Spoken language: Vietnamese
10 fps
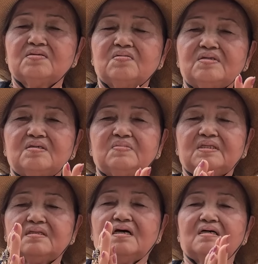Nói về
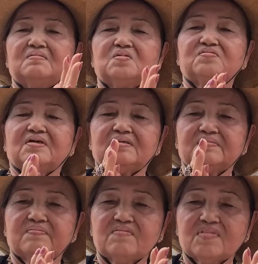Minh Tuệ Mô Phật
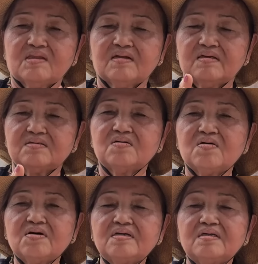
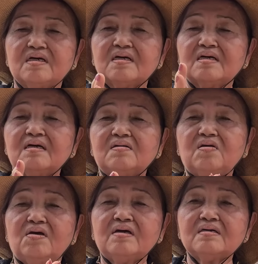Nói
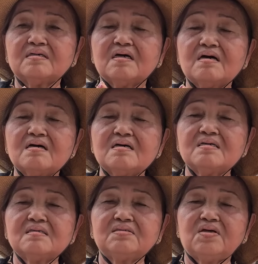diễn
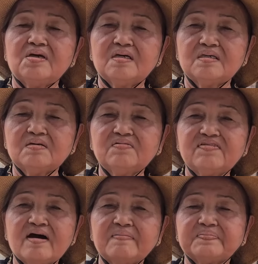cơ chuyện
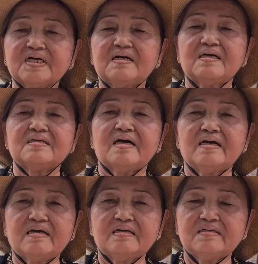Pháp kỳ
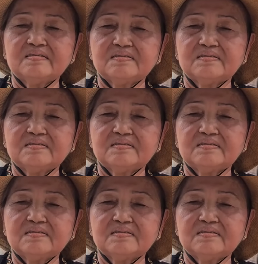này